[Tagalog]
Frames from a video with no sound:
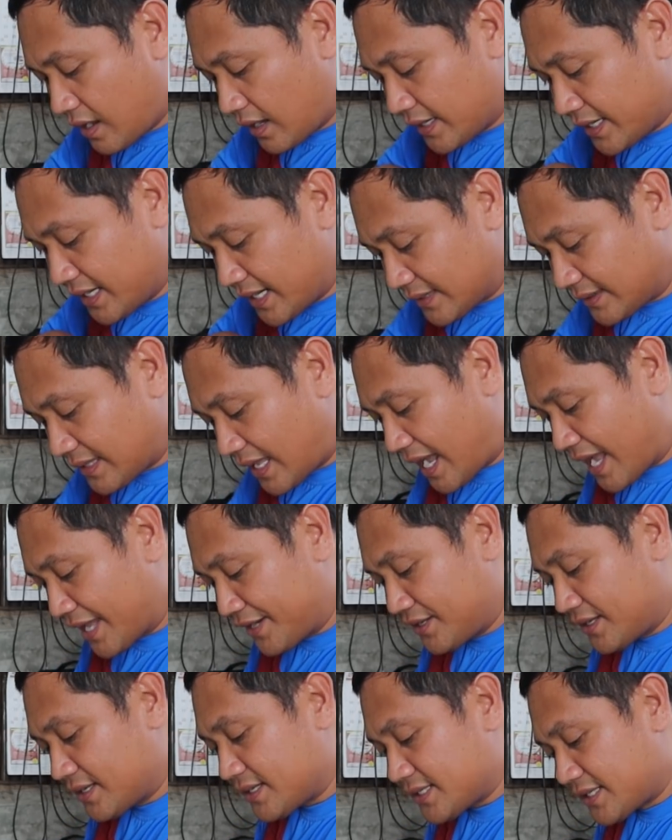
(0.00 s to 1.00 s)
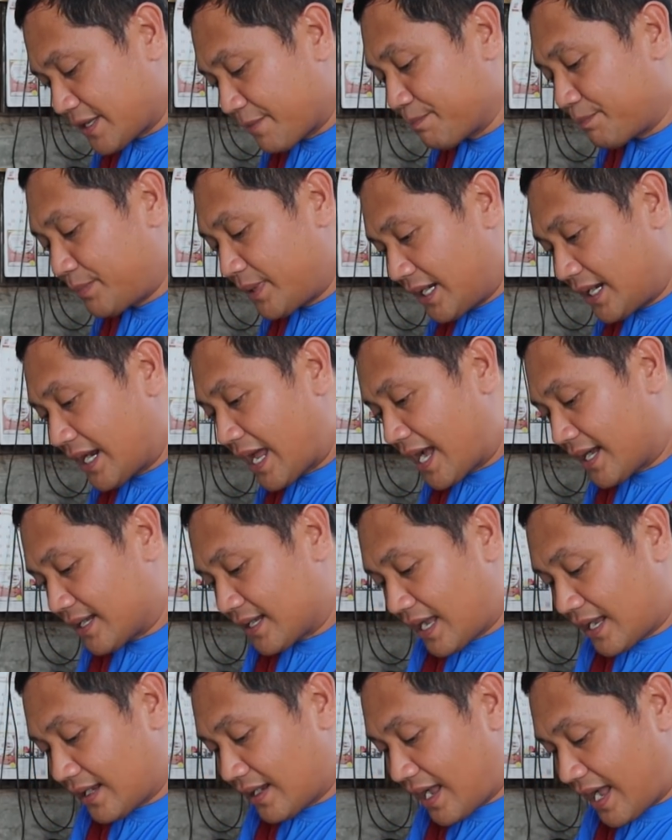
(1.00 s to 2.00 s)
ginataan, simple lang
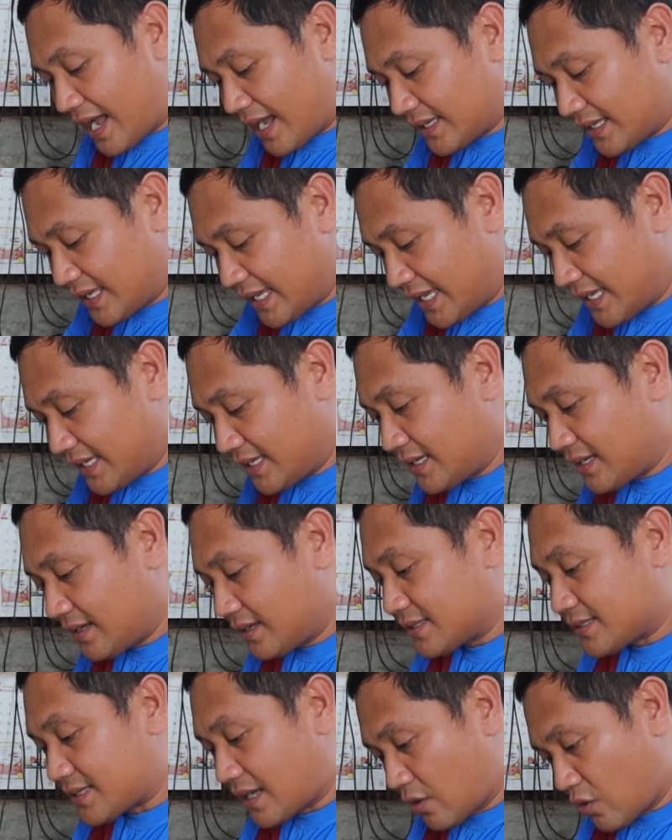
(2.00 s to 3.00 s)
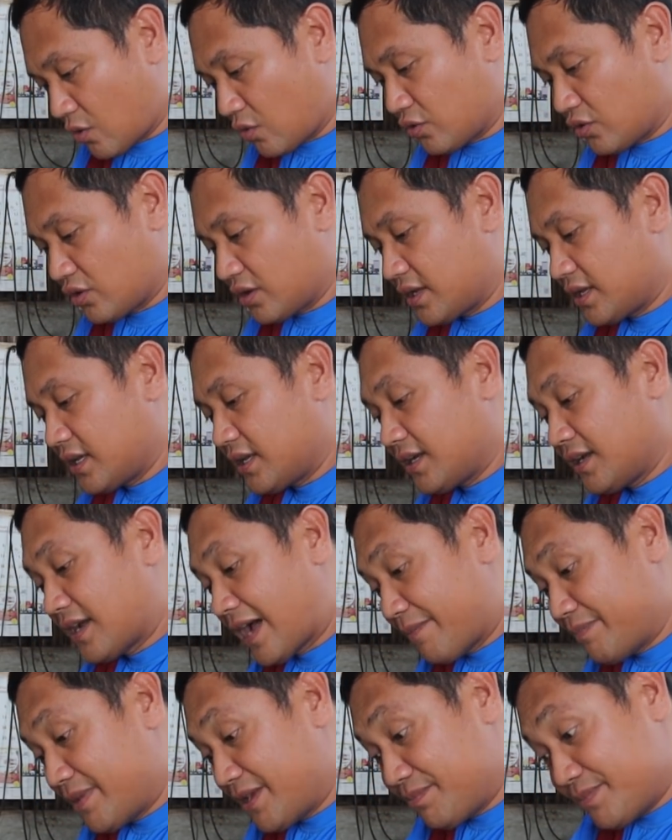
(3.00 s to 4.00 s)
ang aking sahog.
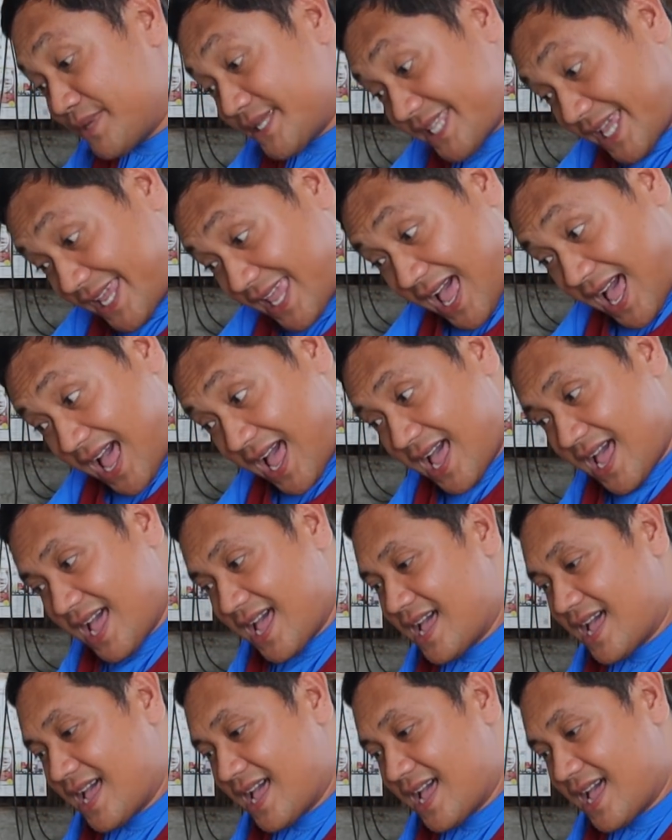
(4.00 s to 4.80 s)
Gabing bisaya,